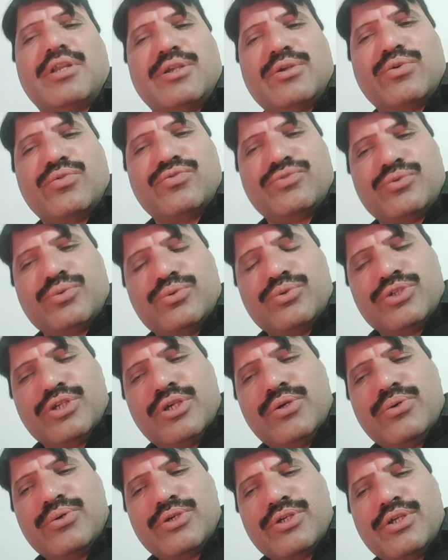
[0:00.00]
गुफ्तु ये
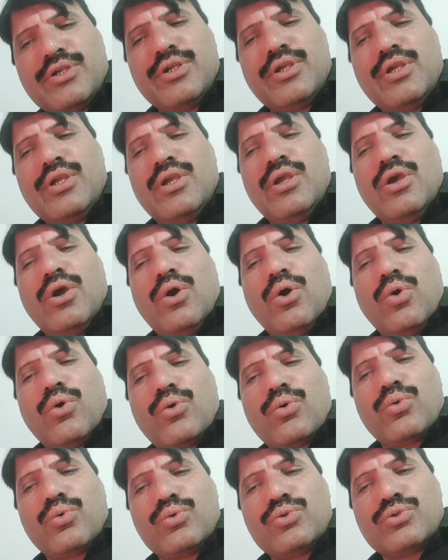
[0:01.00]
होगी और
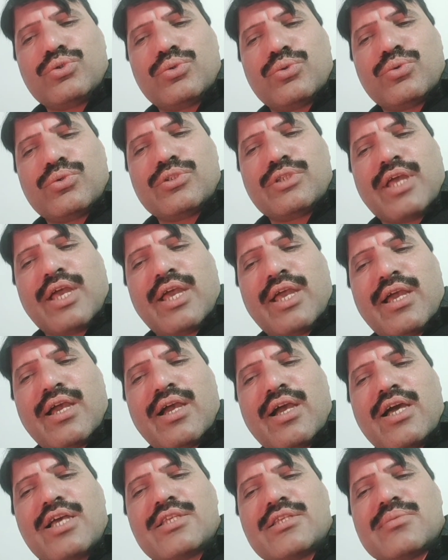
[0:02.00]
उस नुक्ता
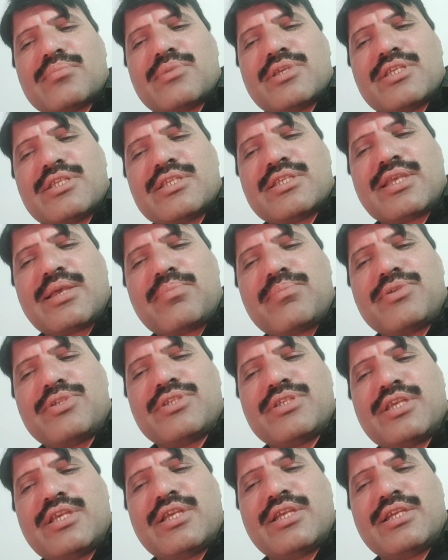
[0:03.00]
आगाज़ में
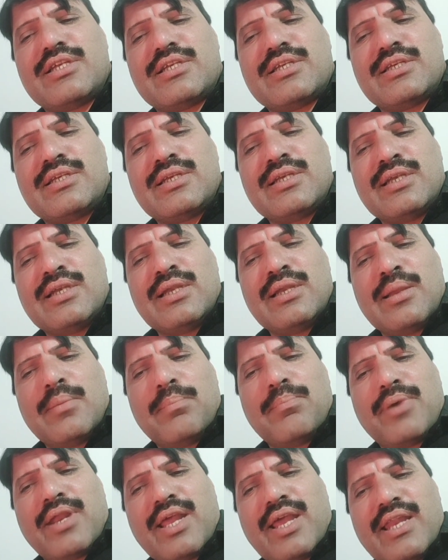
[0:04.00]
सबसे
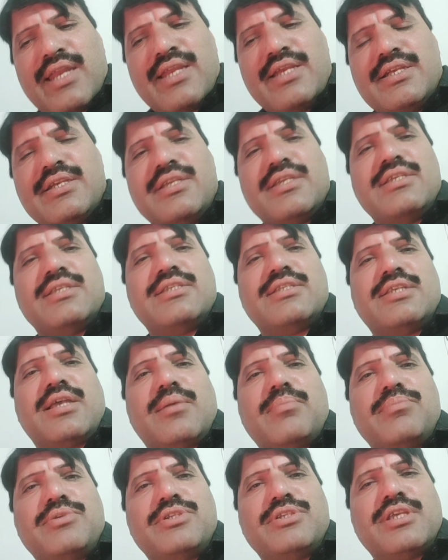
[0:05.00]
प्रायरिटी
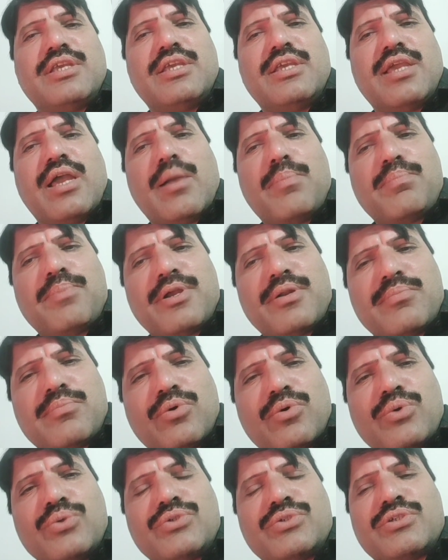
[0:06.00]
सबसे अपर
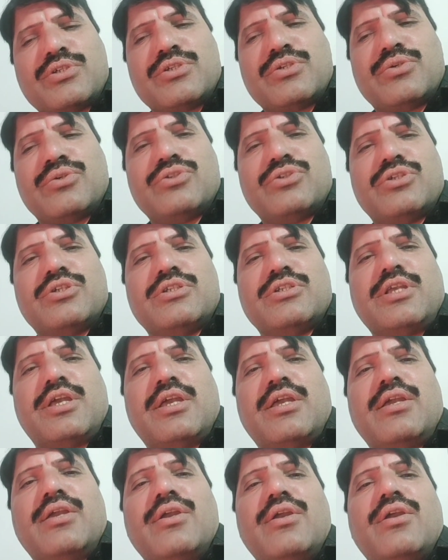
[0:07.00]
मोस्ट जो चीज़
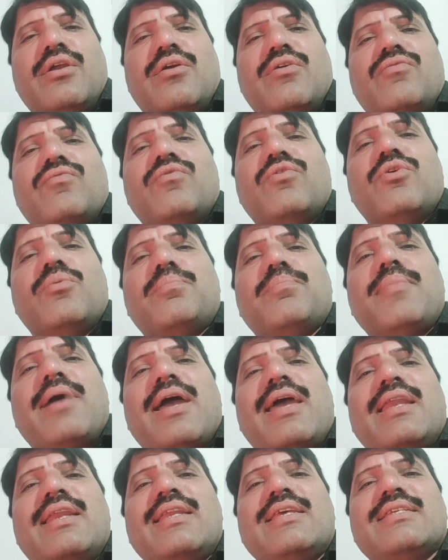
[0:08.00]
है वो
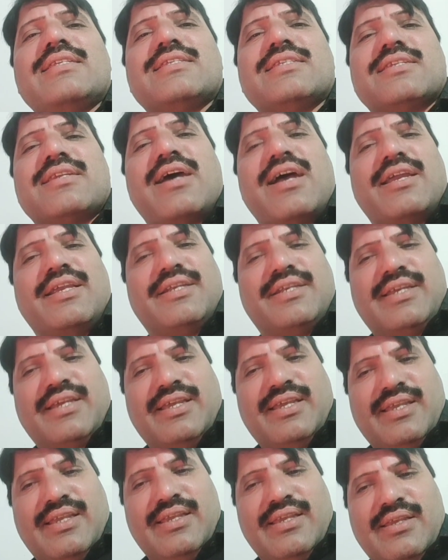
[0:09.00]
बैलेंस डाइट
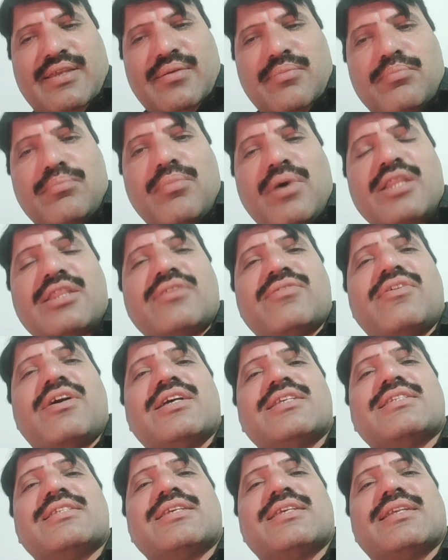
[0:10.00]
है
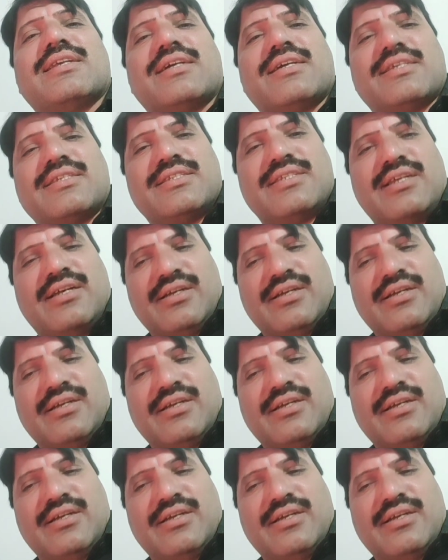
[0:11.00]
मतवाजन गज़ा